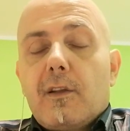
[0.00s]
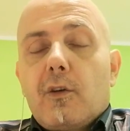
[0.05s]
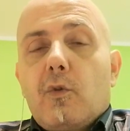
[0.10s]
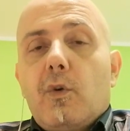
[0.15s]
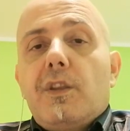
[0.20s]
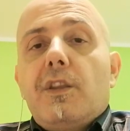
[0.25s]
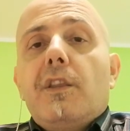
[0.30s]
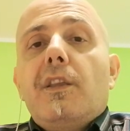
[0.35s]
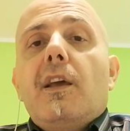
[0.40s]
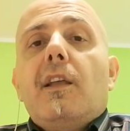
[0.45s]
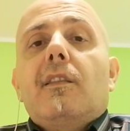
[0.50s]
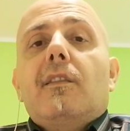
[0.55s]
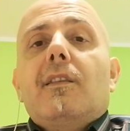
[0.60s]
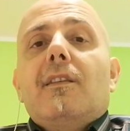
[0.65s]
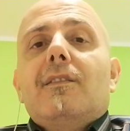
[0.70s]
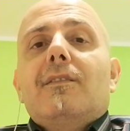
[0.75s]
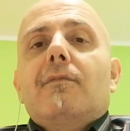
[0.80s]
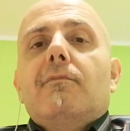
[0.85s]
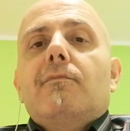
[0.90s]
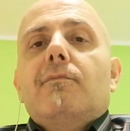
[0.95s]
Quindi
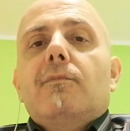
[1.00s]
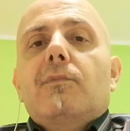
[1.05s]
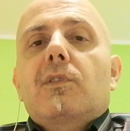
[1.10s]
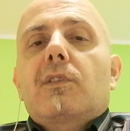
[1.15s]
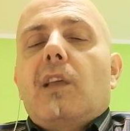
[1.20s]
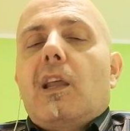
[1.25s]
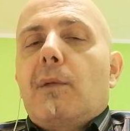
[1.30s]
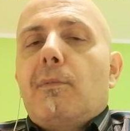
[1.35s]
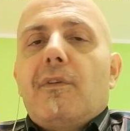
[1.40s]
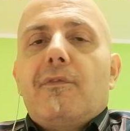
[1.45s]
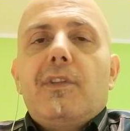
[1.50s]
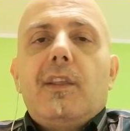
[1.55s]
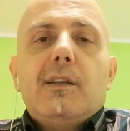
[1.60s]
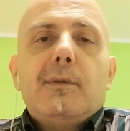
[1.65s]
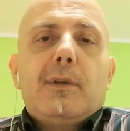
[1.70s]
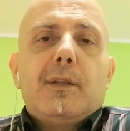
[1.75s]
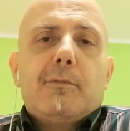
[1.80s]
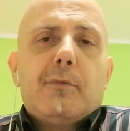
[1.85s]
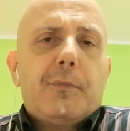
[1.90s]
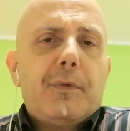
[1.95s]
niente, mm, staremo a vedere
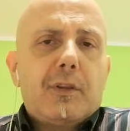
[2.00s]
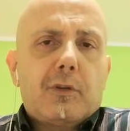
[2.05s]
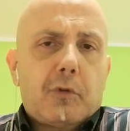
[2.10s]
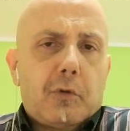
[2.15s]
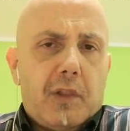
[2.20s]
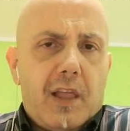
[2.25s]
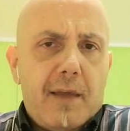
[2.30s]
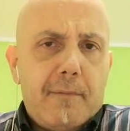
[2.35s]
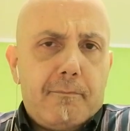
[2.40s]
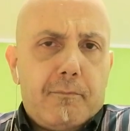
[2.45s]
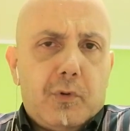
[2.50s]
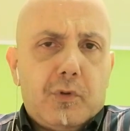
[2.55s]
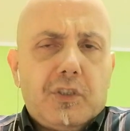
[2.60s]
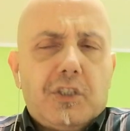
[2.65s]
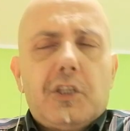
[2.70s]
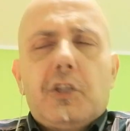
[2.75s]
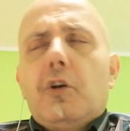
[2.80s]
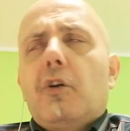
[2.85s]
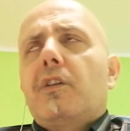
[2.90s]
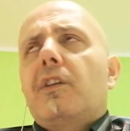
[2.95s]
per il momento l'Empoli
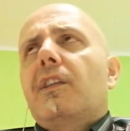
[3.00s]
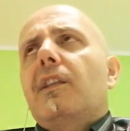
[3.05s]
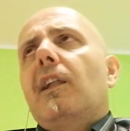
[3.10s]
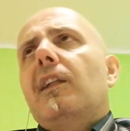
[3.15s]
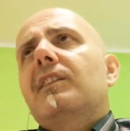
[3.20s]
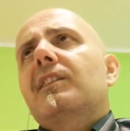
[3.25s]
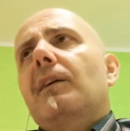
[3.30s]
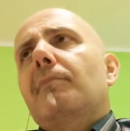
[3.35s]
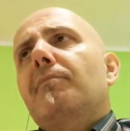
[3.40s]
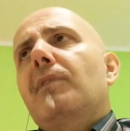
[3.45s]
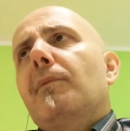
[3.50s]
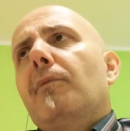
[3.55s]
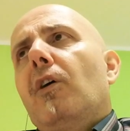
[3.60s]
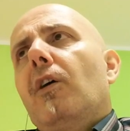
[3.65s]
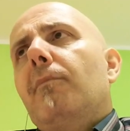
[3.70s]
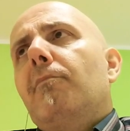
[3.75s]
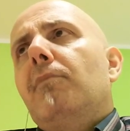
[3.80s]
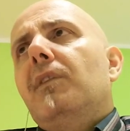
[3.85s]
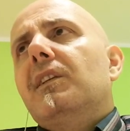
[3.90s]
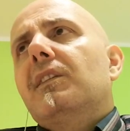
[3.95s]
si toglie dalle sabbie
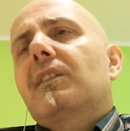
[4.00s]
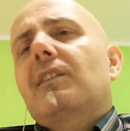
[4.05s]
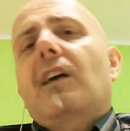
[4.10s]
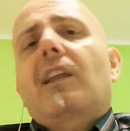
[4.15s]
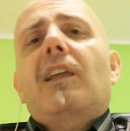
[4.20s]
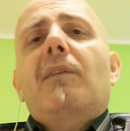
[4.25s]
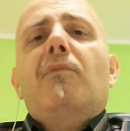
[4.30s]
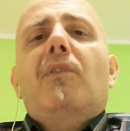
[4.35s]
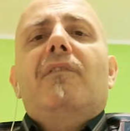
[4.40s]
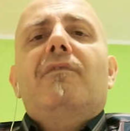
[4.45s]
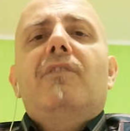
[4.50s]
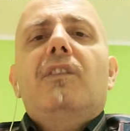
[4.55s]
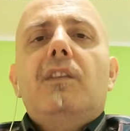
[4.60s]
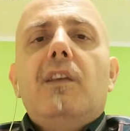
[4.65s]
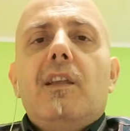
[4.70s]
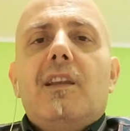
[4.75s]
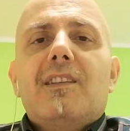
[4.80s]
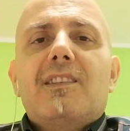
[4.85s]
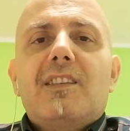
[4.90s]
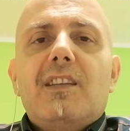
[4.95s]
mobili, staremo a
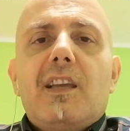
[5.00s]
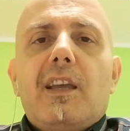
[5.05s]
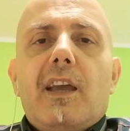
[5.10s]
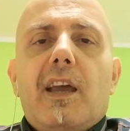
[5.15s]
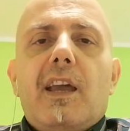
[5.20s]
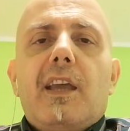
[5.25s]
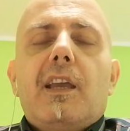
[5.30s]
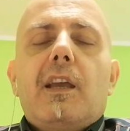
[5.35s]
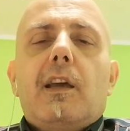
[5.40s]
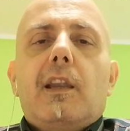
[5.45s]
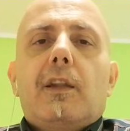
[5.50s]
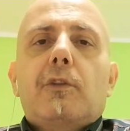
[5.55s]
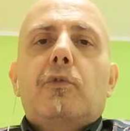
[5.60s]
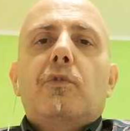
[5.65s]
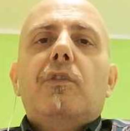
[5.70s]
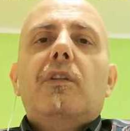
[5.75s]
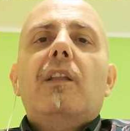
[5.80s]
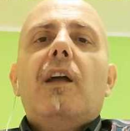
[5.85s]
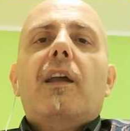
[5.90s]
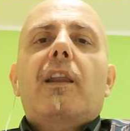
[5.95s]
vedere se è in grado
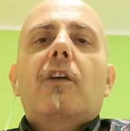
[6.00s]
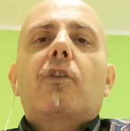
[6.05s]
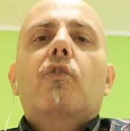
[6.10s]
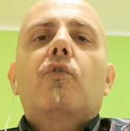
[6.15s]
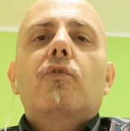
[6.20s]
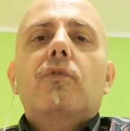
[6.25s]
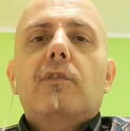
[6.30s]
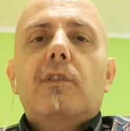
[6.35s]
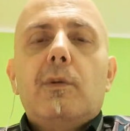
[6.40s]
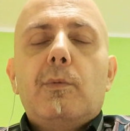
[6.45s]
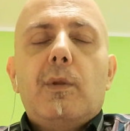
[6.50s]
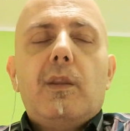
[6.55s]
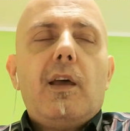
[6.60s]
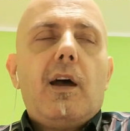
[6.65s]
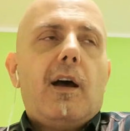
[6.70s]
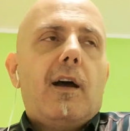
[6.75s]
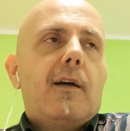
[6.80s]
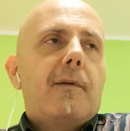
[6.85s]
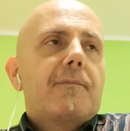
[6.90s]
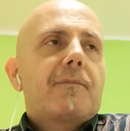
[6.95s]
di dare
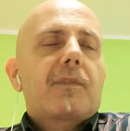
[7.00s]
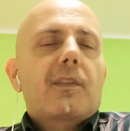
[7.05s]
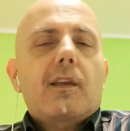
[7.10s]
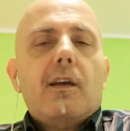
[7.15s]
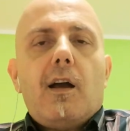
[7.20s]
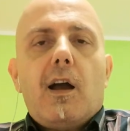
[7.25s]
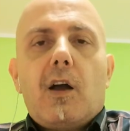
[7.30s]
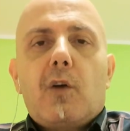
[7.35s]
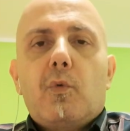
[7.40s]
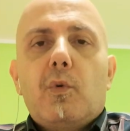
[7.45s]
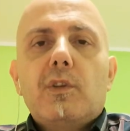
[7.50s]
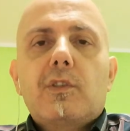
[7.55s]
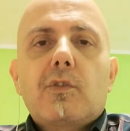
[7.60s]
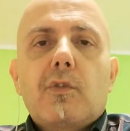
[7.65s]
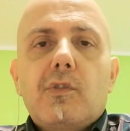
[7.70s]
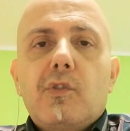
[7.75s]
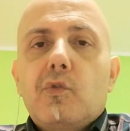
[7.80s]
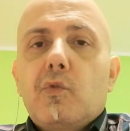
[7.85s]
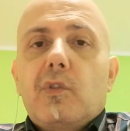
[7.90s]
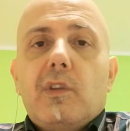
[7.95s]
continuità a
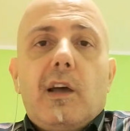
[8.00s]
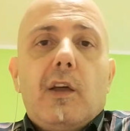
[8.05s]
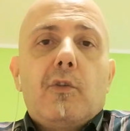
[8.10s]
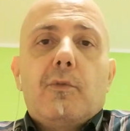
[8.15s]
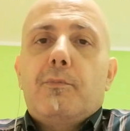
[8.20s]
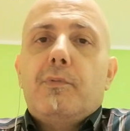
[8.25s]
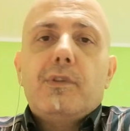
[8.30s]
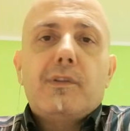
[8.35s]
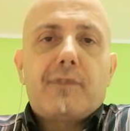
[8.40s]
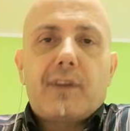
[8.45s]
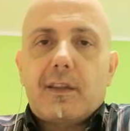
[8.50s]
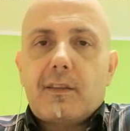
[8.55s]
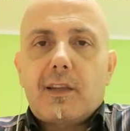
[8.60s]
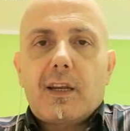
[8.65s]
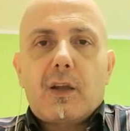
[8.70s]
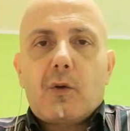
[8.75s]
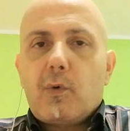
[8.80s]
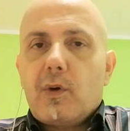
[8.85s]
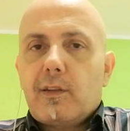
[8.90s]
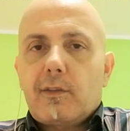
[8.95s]
questo risultato oppure fra
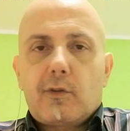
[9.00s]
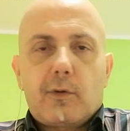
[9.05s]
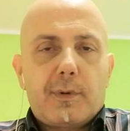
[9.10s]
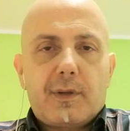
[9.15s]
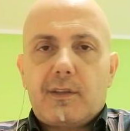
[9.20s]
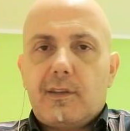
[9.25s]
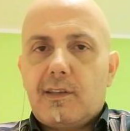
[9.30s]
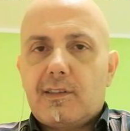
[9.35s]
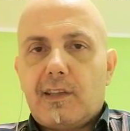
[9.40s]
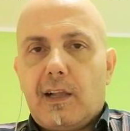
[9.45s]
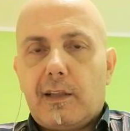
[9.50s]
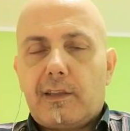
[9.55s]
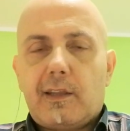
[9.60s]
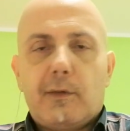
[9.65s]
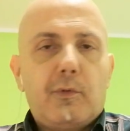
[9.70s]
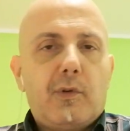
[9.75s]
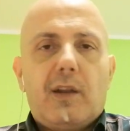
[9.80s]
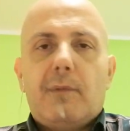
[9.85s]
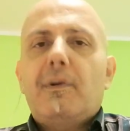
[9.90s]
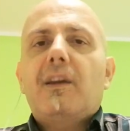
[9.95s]
3-4 partite salta
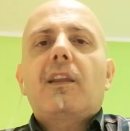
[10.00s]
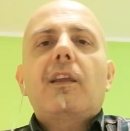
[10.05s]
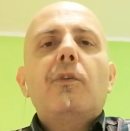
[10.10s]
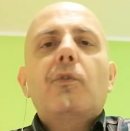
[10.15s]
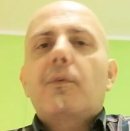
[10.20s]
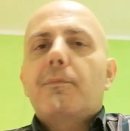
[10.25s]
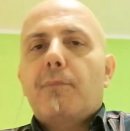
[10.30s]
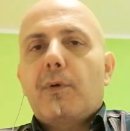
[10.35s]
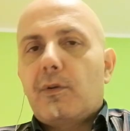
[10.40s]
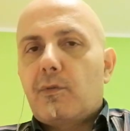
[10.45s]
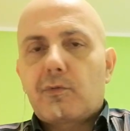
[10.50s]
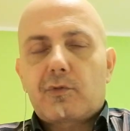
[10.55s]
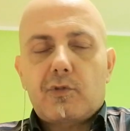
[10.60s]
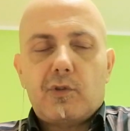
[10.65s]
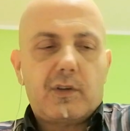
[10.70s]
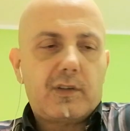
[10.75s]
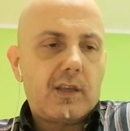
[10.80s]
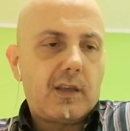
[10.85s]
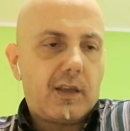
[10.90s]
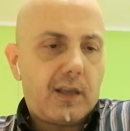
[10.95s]
pure Marino e poi non so
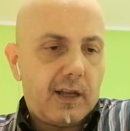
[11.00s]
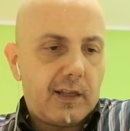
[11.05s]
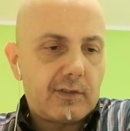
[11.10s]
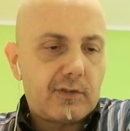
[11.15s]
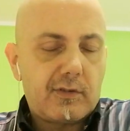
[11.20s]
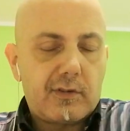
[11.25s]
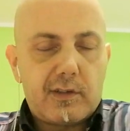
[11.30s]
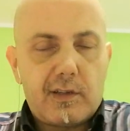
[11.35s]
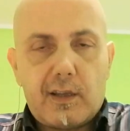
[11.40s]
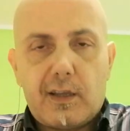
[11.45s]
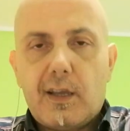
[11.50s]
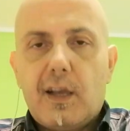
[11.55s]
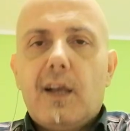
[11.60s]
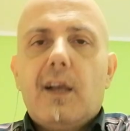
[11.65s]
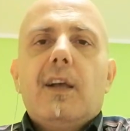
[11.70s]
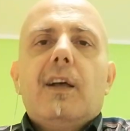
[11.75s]
a chi cazzo si,